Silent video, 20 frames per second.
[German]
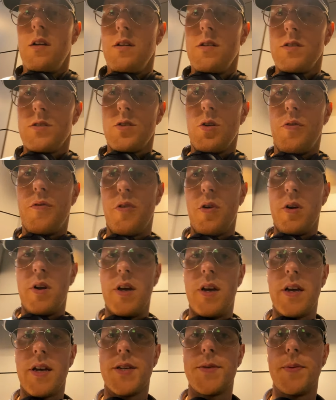So,
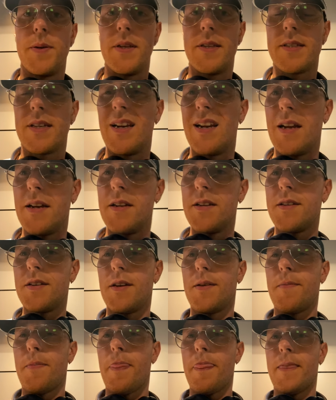Freunde, ich bin jetzt
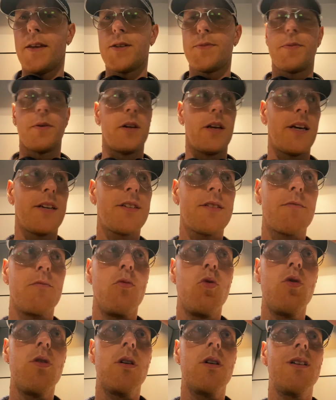gelandet. Ich bin recht
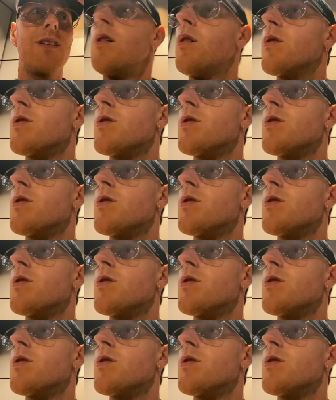müde